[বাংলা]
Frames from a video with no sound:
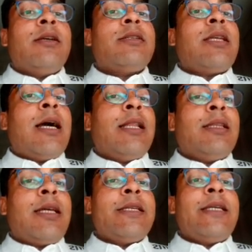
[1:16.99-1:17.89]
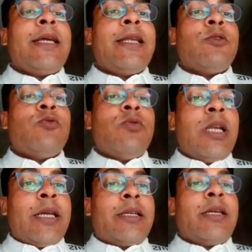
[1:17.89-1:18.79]
সাল তারিখের উল্লেখ
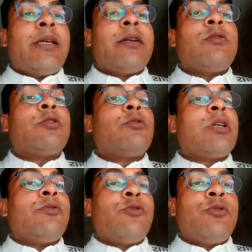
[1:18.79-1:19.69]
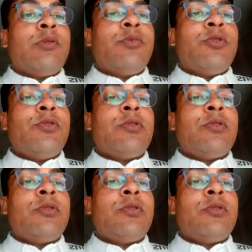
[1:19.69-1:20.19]
কতটা গুরুত্বপূর্ণ